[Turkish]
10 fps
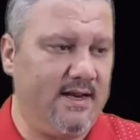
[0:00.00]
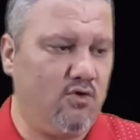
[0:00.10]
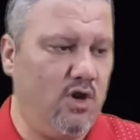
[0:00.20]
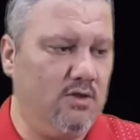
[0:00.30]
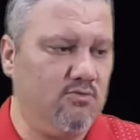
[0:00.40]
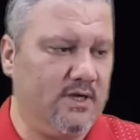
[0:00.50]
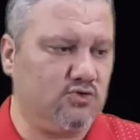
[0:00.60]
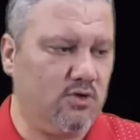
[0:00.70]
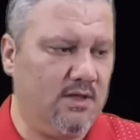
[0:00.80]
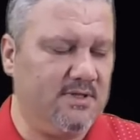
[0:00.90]
Yine golle bir
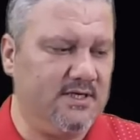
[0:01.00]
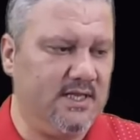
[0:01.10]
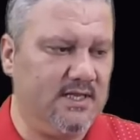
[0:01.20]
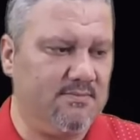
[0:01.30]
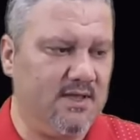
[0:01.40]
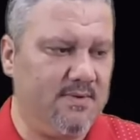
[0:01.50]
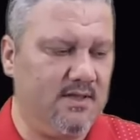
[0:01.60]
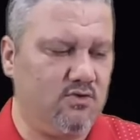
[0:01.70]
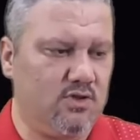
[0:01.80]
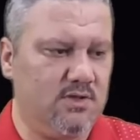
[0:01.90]
maç olabilir dediğim
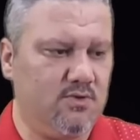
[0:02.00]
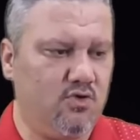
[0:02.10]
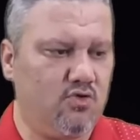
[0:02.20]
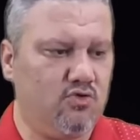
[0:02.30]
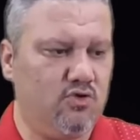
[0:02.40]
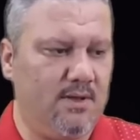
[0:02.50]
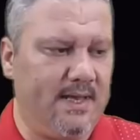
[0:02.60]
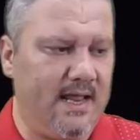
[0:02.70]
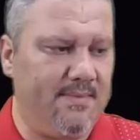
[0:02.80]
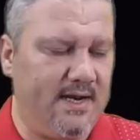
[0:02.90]
gibi Tottenham'ın yorgunluğuyla
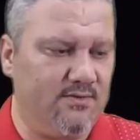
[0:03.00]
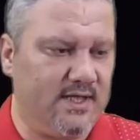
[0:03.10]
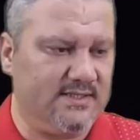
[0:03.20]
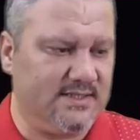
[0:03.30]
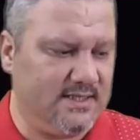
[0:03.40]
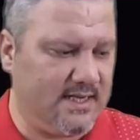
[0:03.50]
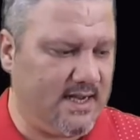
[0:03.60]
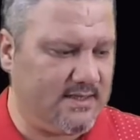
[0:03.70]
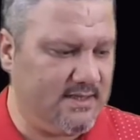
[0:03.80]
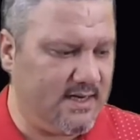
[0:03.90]
beraber Newcastle'ın da
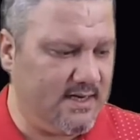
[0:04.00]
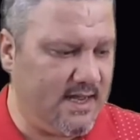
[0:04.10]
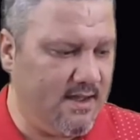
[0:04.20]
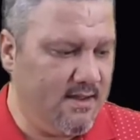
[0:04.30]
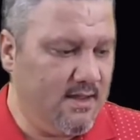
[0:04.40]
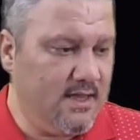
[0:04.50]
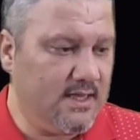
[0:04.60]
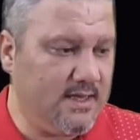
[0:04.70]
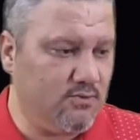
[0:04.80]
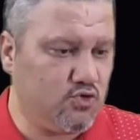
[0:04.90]
katkılarıyla
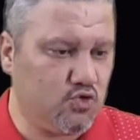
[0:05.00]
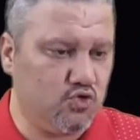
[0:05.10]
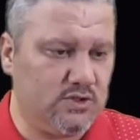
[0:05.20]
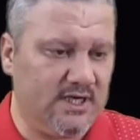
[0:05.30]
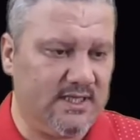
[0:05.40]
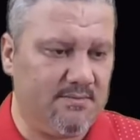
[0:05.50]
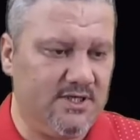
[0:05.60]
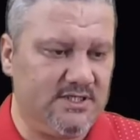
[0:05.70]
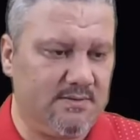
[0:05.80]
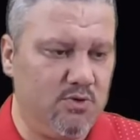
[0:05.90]
2.5 üste
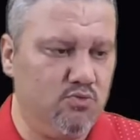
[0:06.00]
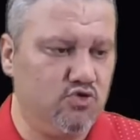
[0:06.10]
gidebilecek bir